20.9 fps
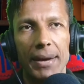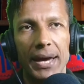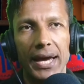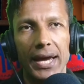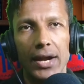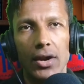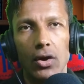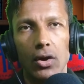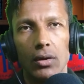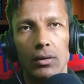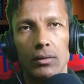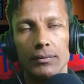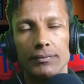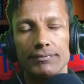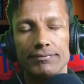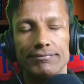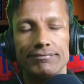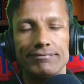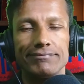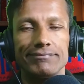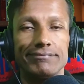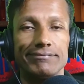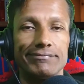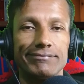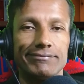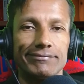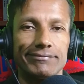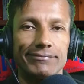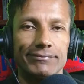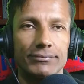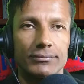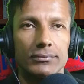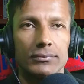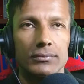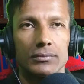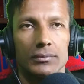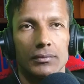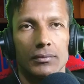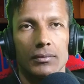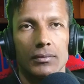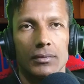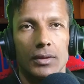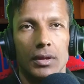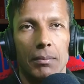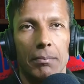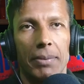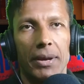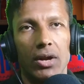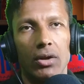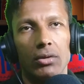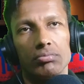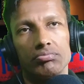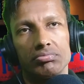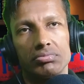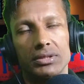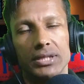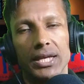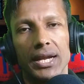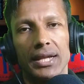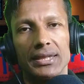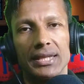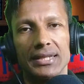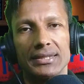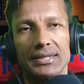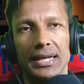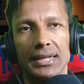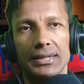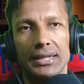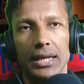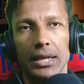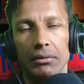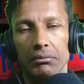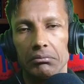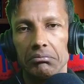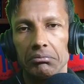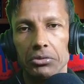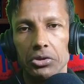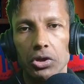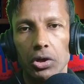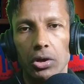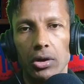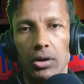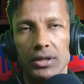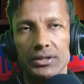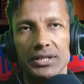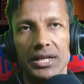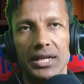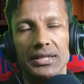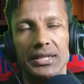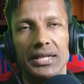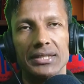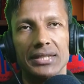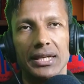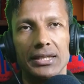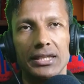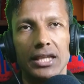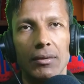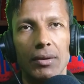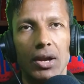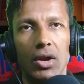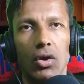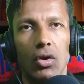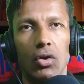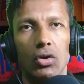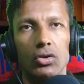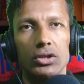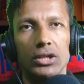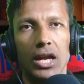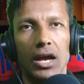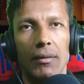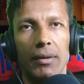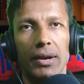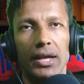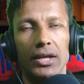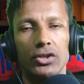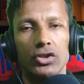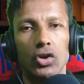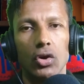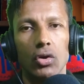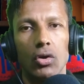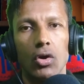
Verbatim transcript: pero, mm, pero sería interesante, yo creo que sería interesante verlo contra Brian